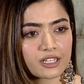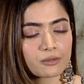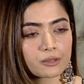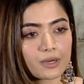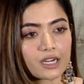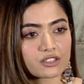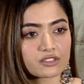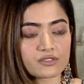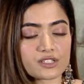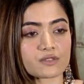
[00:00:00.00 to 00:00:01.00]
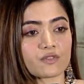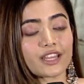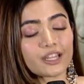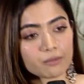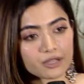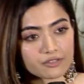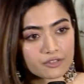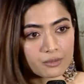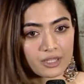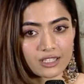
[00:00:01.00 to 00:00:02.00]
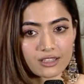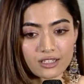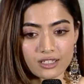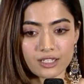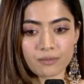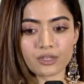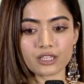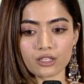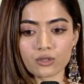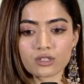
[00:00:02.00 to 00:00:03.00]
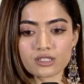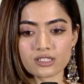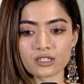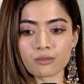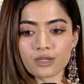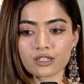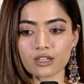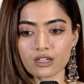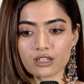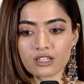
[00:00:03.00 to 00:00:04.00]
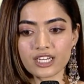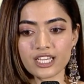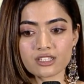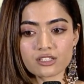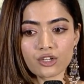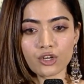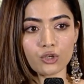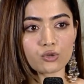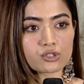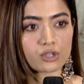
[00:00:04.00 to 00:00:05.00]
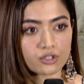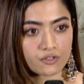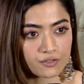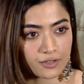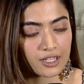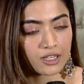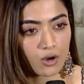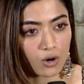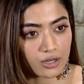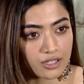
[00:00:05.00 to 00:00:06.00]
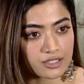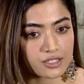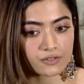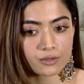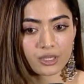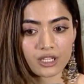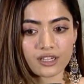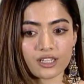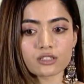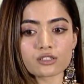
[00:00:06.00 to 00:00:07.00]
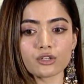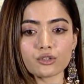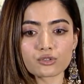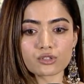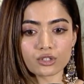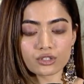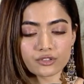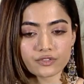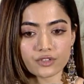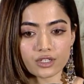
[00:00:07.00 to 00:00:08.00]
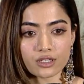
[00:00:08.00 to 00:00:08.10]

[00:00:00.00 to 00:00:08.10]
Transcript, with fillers: దట్ ఐమ్ అ పార్ట్ ఆఫ్ ఇస్ వెరీ బిగ్ ఫర్ మీ ఎందుకంటే ప్రతి ఒక్క సినిమా క్రియేట్స్ న్యూ సార్ట్ ఆఫ్ ఆడియన్స్ ఫర్ మీ క్రియేట్స్ న్యూ సార్ట్ ఆఫ్